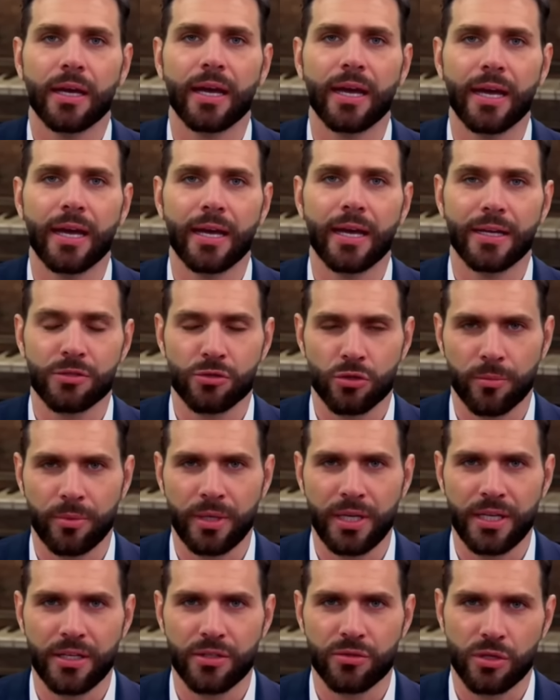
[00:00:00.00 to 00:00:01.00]
É, é
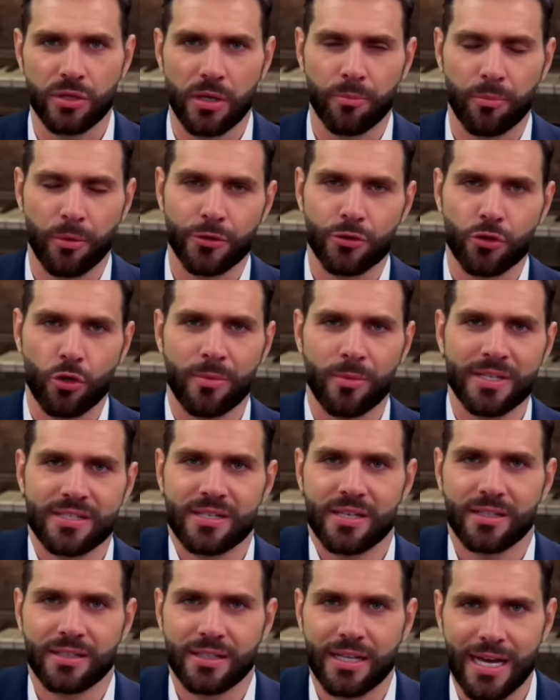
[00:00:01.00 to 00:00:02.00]
sobre isso. Ele pode
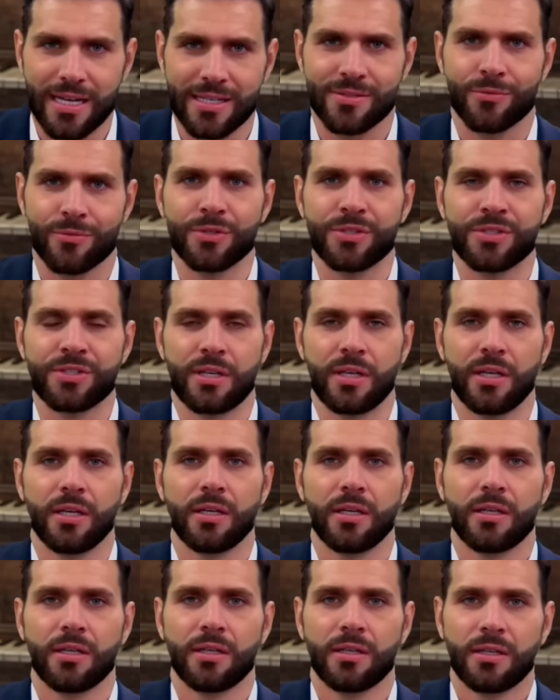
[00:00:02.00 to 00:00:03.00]
começar a andar se
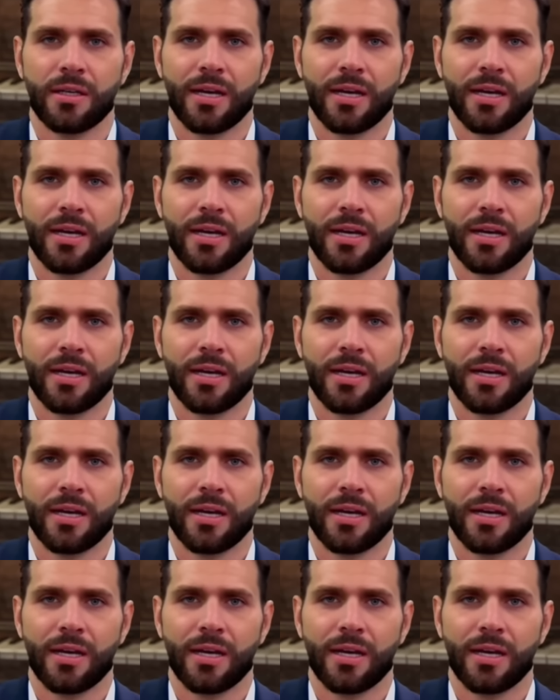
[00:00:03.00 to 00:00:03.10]
você.